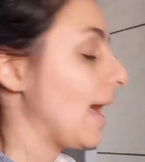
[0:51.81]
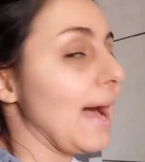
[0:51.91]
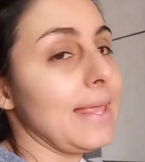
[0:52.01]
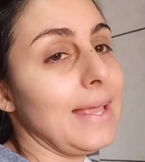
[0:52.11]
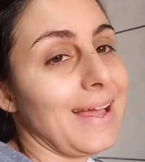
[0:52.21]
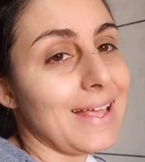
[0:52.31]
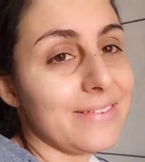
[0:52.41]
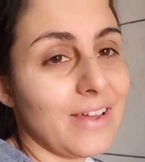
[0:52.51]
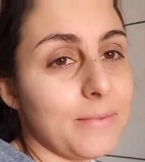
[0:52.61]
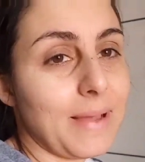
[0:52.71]
aqui em casa
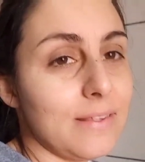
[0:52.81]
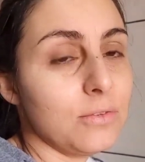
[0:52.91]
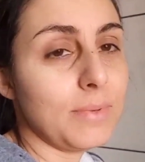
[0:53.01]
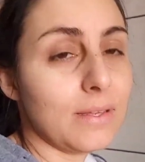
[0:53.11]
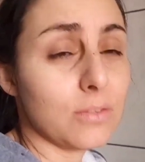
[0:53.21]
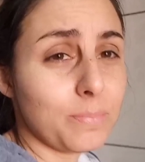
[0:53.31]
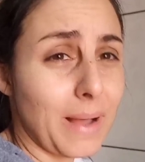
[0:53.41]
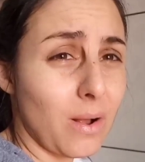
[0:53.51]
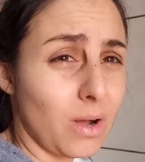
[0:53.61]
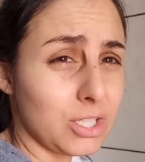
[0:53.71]
vai mais ou menos um
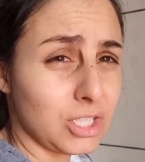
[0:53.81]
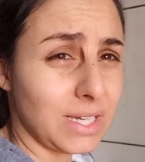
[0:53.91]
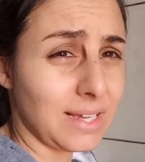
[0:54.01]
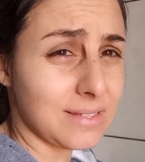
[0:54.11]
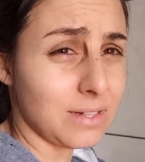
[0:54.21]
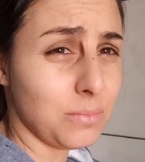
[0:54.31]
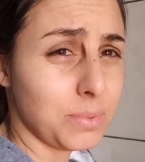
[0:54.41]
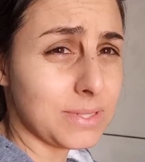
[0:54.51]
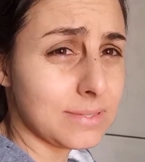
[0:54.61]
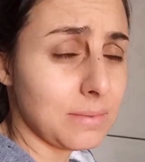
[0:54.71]
pacote de ração
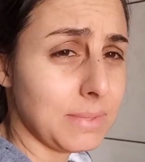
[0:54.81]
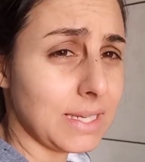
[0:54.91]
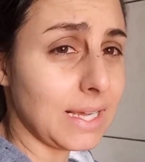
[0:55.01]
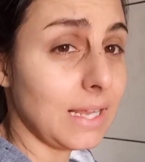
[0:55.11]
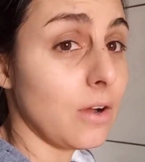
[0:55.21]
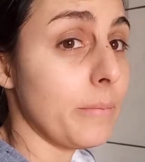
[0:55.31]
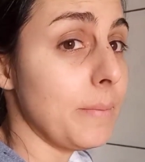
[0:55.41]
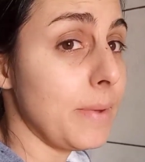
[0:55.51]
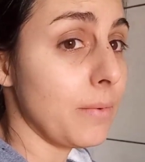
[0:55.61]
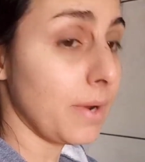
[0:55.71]
por semana, que ele come
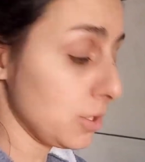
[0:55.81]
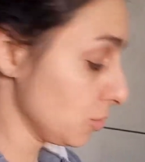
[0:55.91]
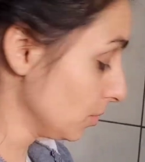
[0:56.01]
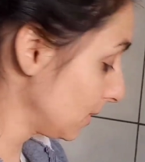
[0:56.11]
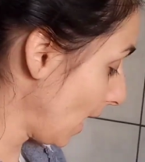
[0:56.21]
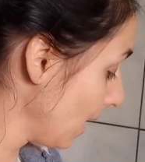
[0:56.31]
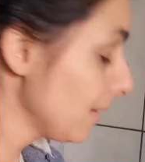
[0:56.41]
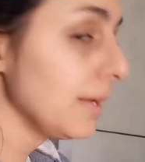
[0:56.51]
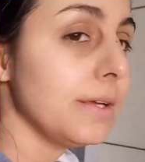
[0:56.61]
bem o cachorro, tá?